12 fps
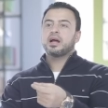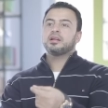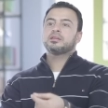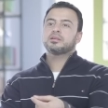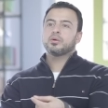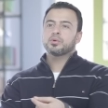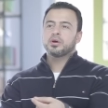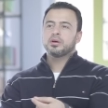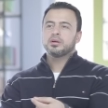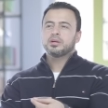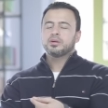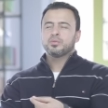عليه التوراة
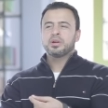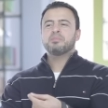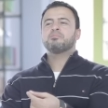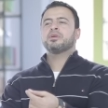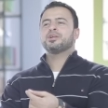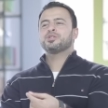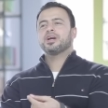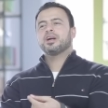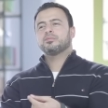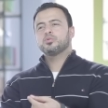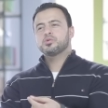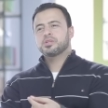ولما
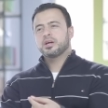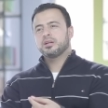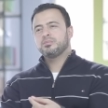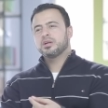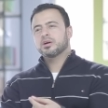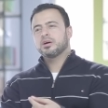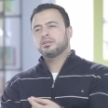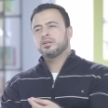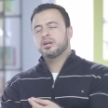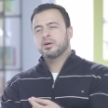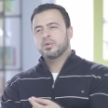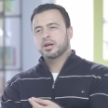جاء موسى
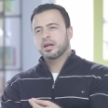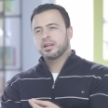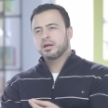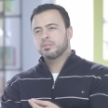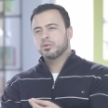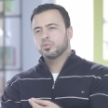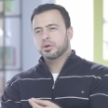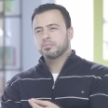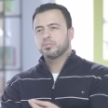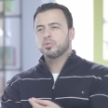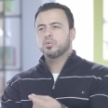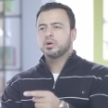لميقاتنا وكلمه
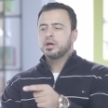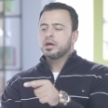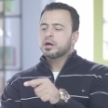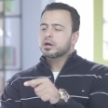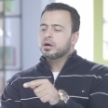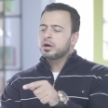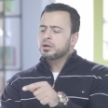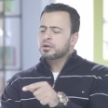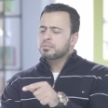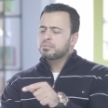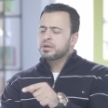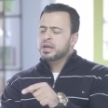ربه قال
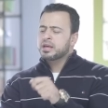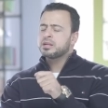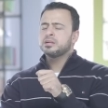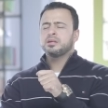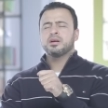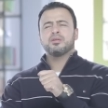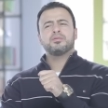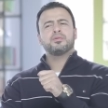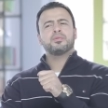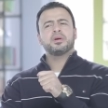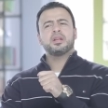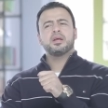رب أرني
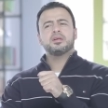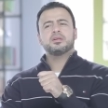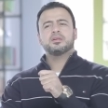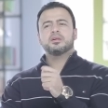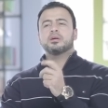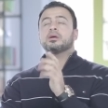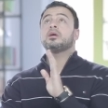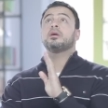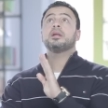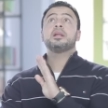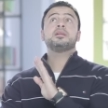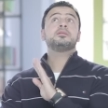أنظر إليك
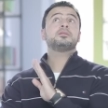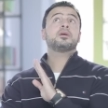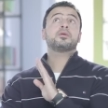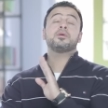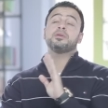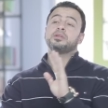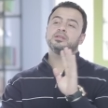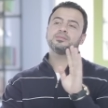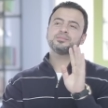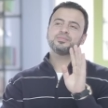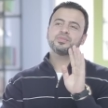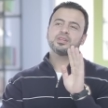قال لن تراني
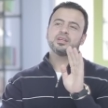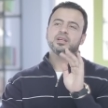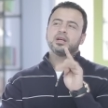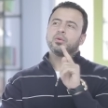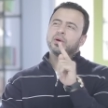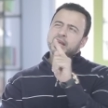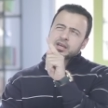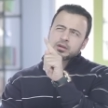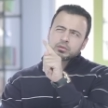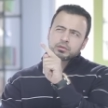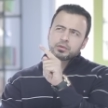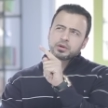ولكن
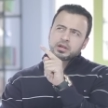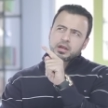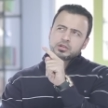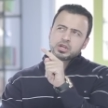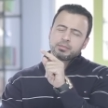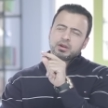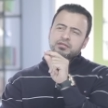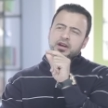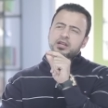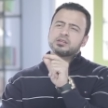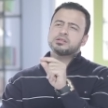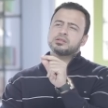انظر إلى الجبل
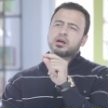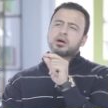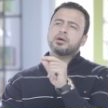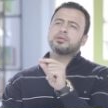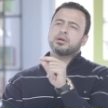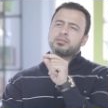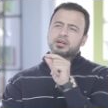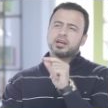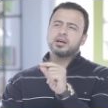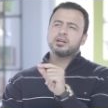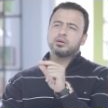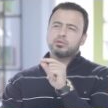فإن استقر
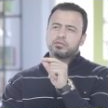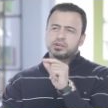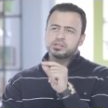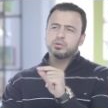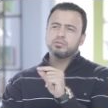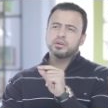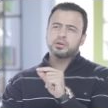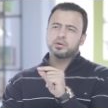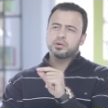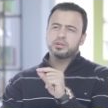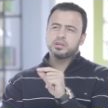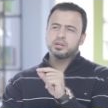مكانه فسوف
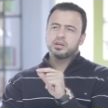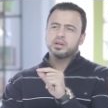تراني